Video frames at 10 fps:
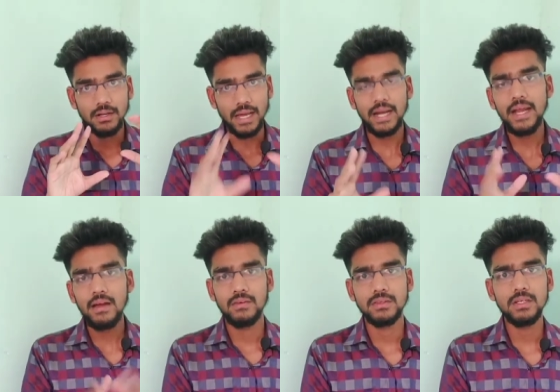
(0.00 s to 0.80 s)
நிறையா
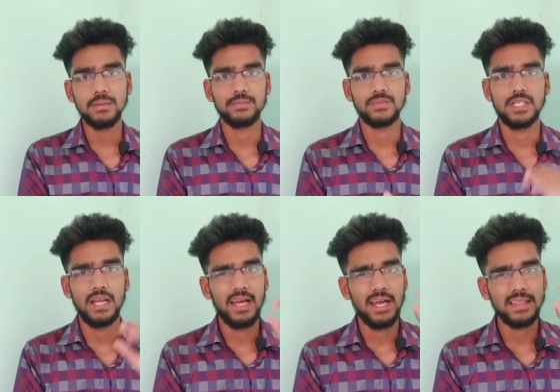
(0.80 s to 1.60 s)
வந்து
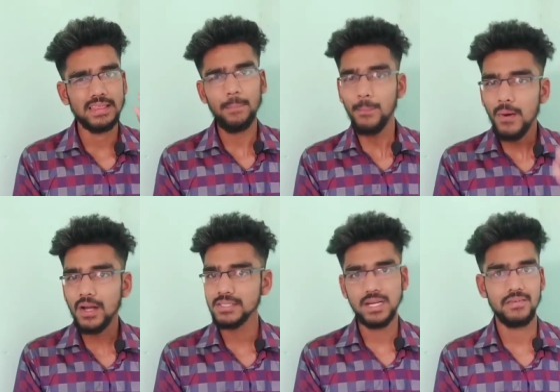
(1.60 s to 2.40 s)
சில
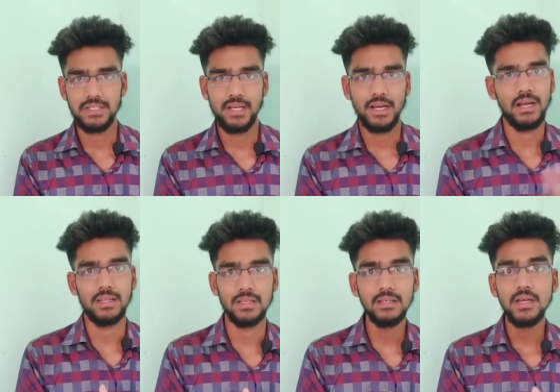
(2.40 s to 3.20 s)
தப்பான சில விஷயங்கள்
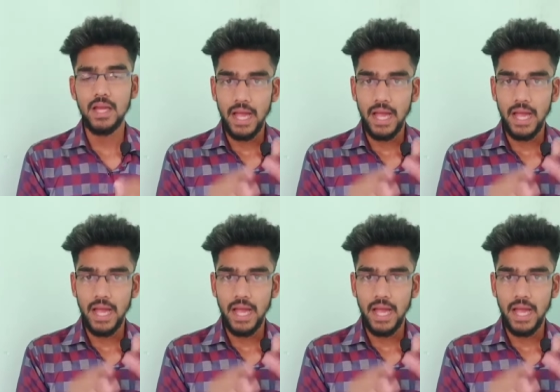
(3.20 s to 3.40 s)
அதாவது